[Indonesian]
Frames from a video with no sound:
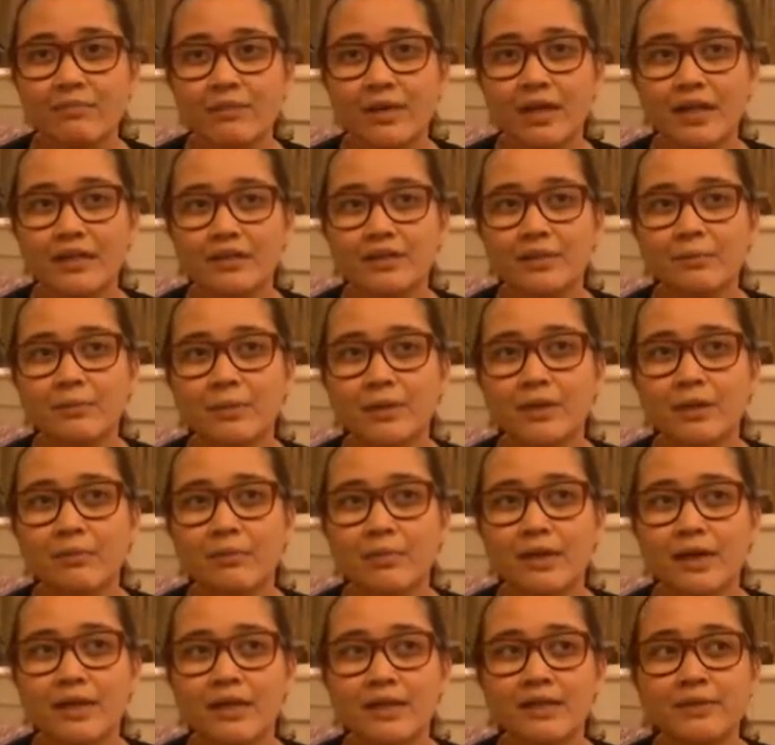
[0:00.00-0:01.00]
Makanya
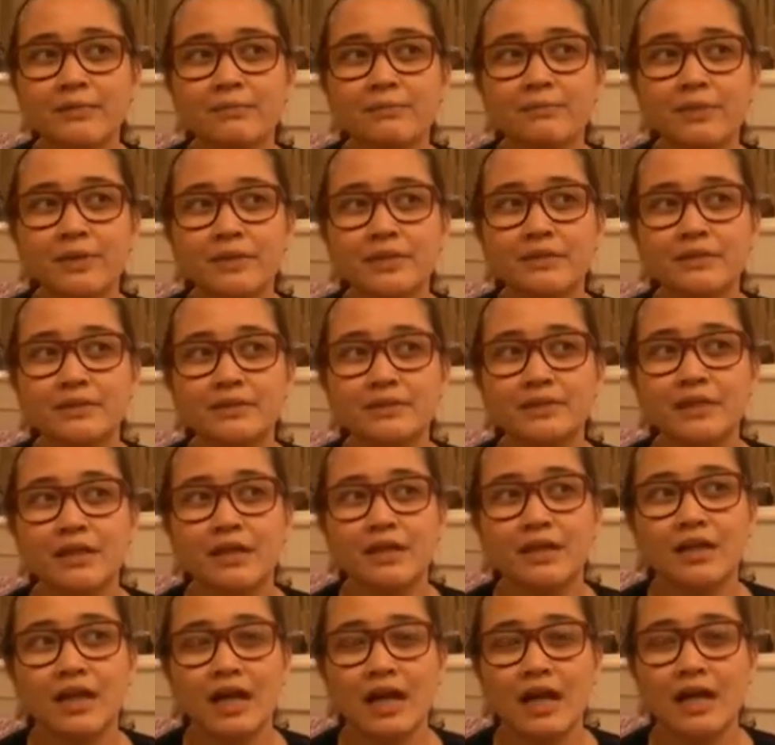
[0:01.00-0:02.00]
pertama kali pas
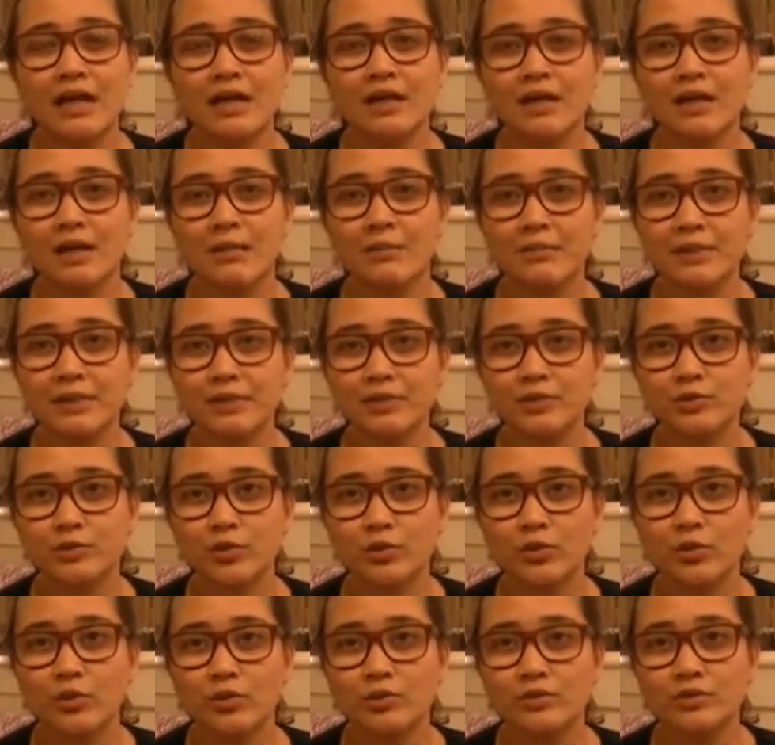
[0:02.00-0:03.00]
uh, Akra
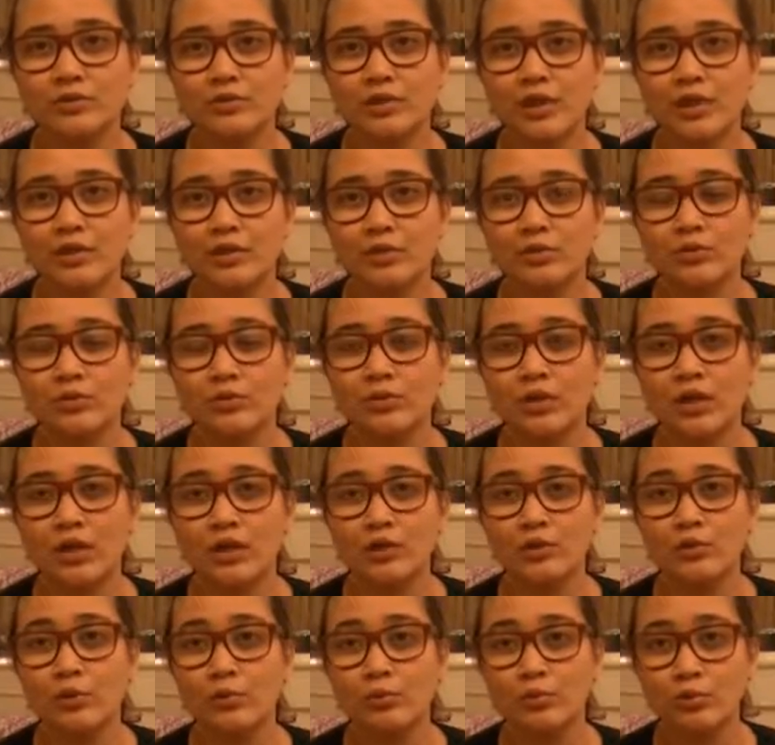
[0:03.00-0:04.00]
masuk satu
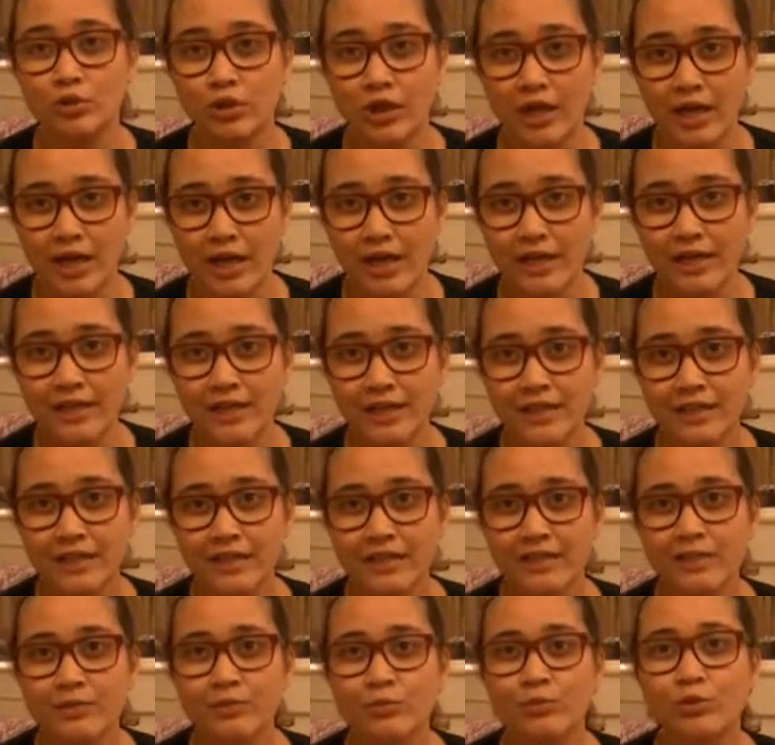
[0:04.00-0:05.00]
uh, dua bulan
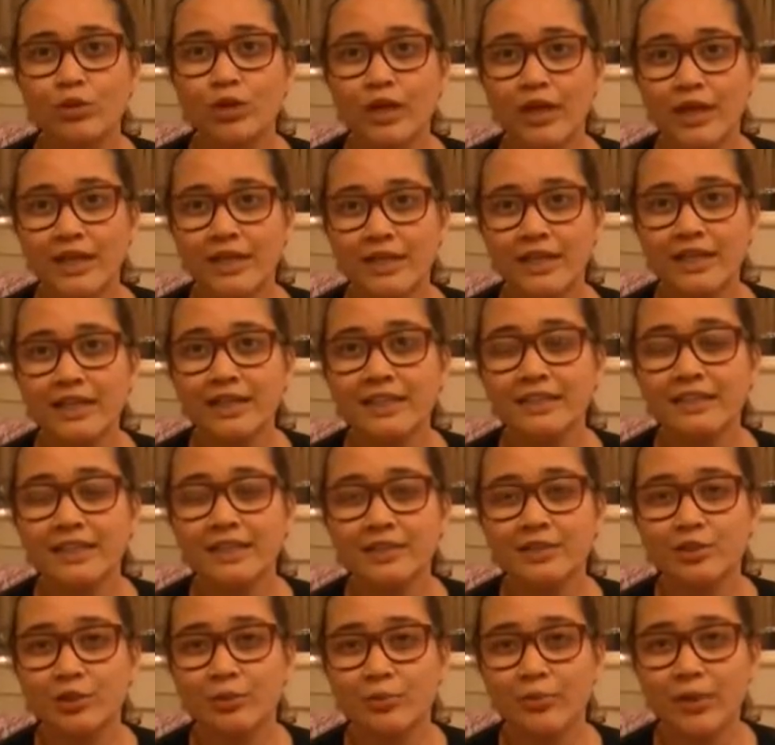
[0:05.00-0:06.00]
mulai deh
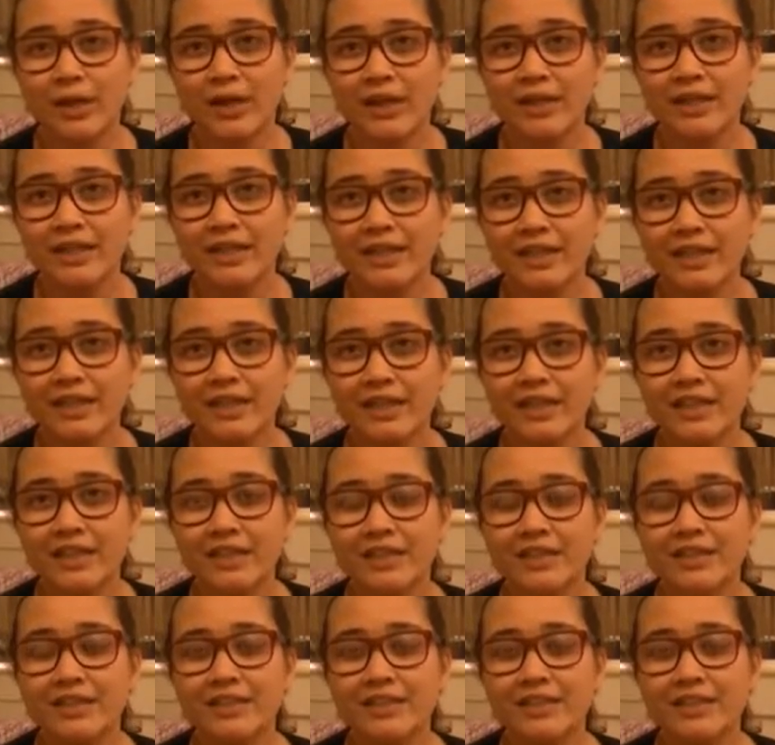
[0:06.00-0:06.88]
saya cobain